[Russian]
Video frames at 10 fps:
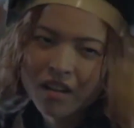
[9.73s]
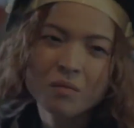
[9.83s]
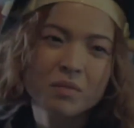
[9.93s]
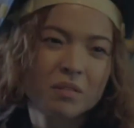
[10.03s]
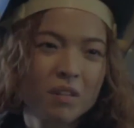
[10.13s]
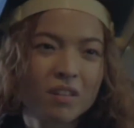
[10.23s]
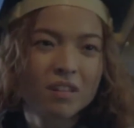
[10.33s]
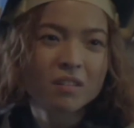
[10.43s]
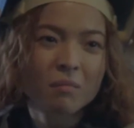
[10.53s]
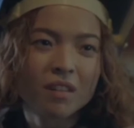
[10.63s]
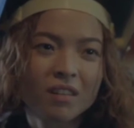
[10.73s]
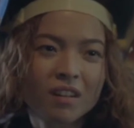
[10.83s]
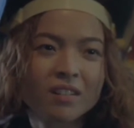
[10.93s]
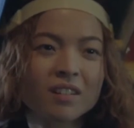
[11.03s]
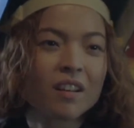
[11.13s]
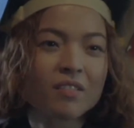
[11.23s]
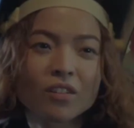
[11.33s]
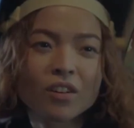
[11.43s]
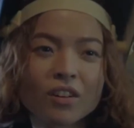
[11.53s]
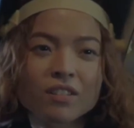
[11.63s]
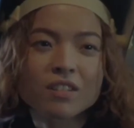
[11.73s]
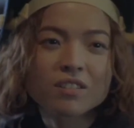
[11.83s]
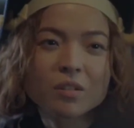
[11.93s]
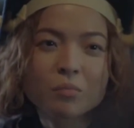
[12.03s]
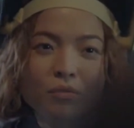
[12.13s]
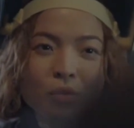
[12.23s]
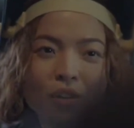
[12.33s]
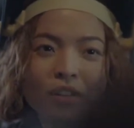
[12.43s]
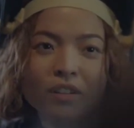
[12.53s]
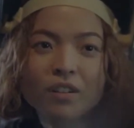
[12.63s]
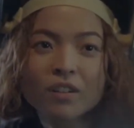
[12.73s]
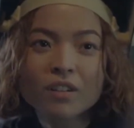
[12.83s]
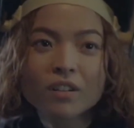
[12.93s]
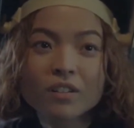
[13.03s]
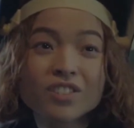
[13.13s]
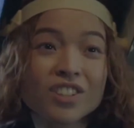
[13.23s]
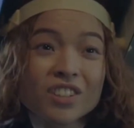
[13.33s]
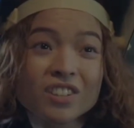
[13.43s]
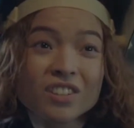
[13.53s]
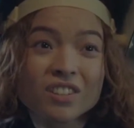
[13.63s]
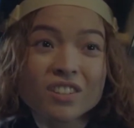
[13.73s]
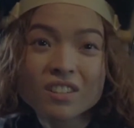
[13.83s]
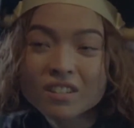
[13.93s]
я тут первую в своем роде штуку тебе собираю. Не гони.